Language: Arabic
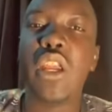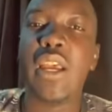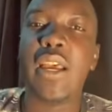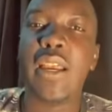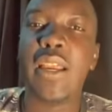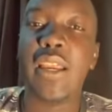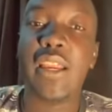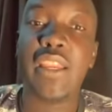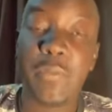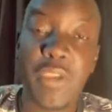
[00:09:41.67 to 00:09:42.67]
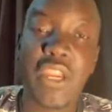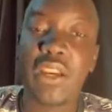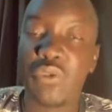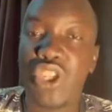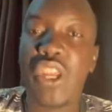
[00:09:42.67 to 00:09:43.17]
آه،, آه
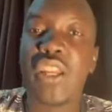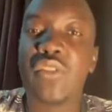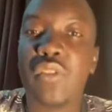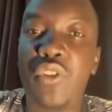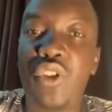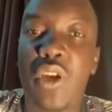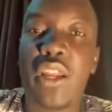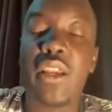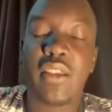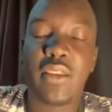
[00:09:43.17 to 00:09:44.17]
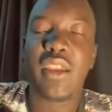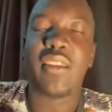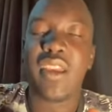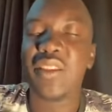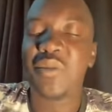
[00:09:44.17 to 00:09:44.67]
يمينك والشير اسفل الفيديو آه،
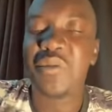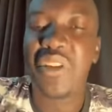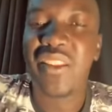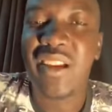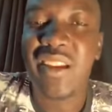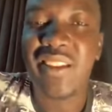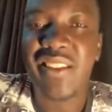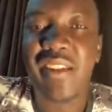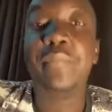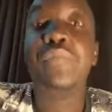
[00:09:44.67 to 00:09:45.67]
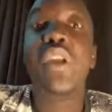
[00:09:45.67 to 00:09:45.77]
هنا اللايك اسفل الفيديو عندك اليسار